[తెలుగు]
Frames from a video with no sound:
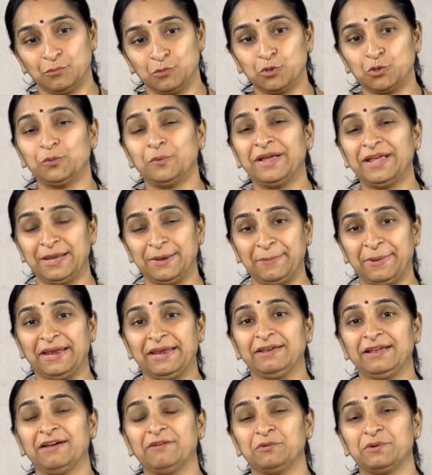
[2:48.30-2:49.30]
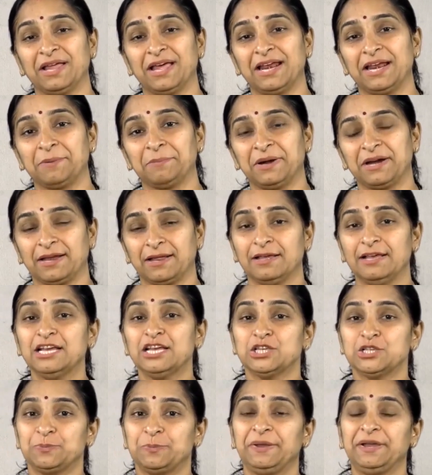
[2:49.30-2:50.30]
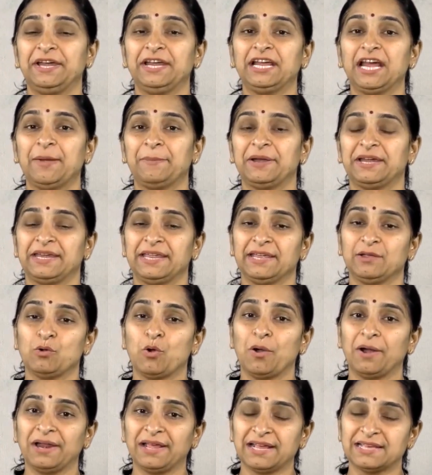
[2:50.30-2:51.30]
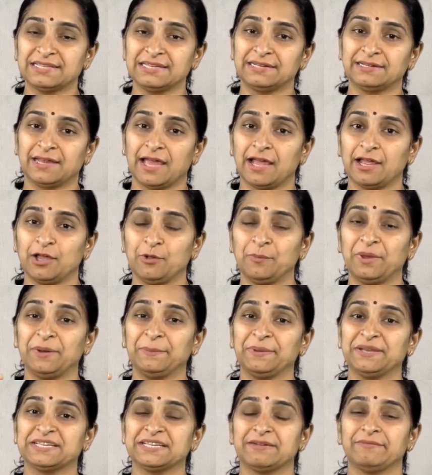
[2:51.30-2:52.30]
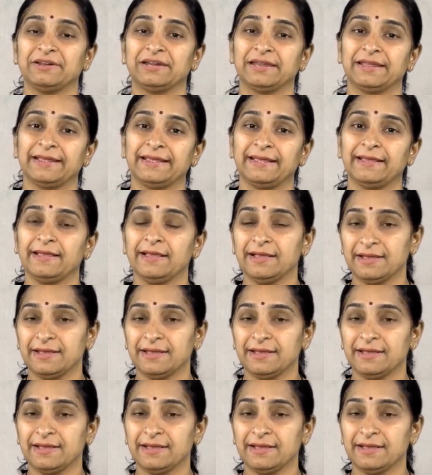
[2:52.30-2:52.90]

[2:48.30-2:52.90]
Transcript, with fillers: మృదువైన పనిగా ఉండాలన్నమాట స్పీడ్గా పెట్టి గోడకేసి టంగు అనిపించామంటే